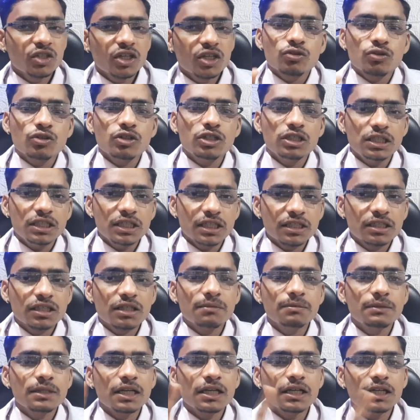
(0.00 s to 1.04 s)
तो ये
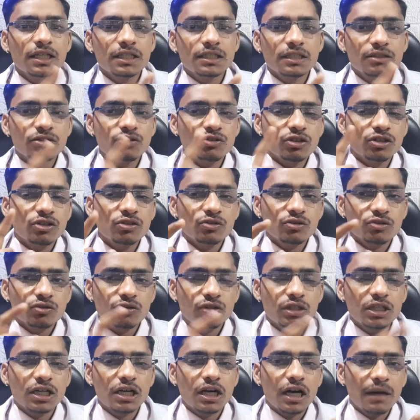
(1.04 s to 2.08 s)
सब तरीके से जो है
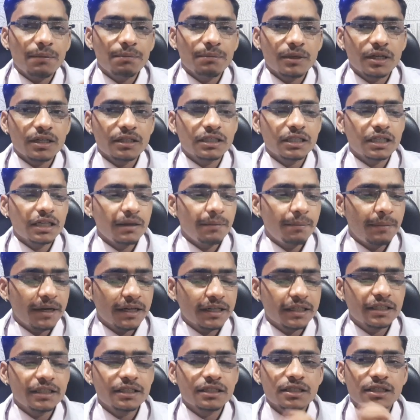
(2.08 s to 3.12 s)
दोस्तों ये काम करता है
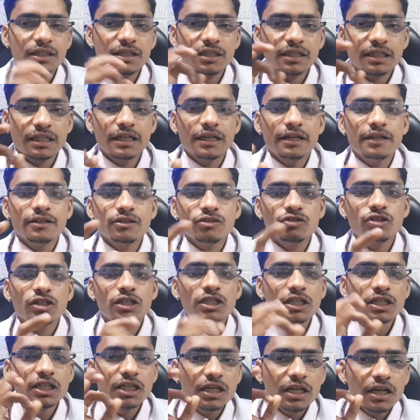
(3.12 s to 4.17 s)
बाकी इसके इंग्रेडिएंट्स जो
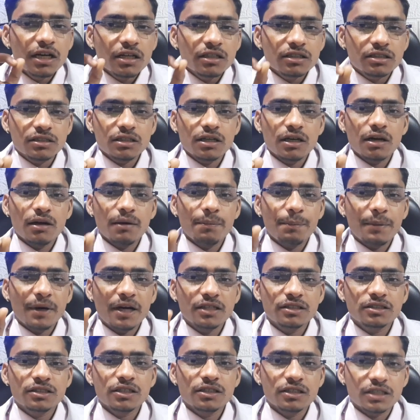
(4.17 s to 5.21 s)
है
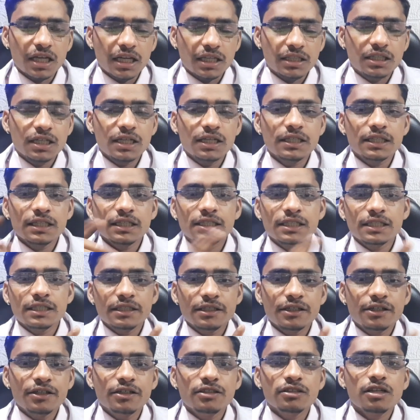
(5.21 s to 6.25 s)
पाँच से सात तरीके के
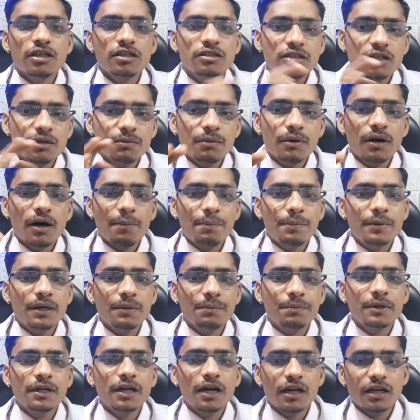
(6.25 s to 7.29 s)
इंग्रेडिएंट्स हैं सब अपने
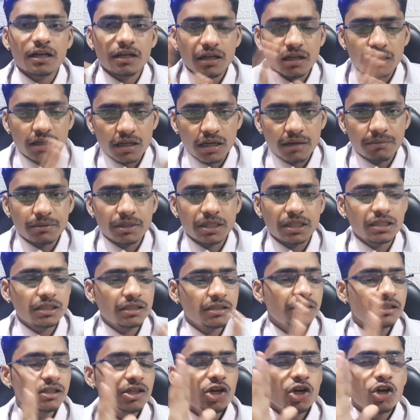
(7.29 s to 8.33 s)
अपने अलग अलग काम करते
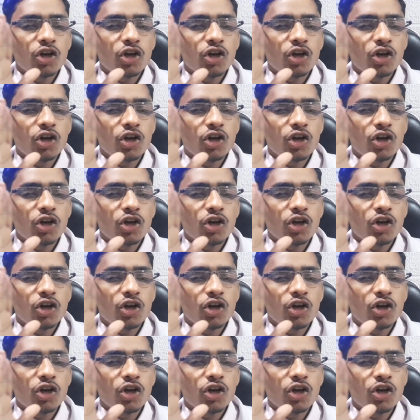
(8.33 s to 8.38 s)
हैं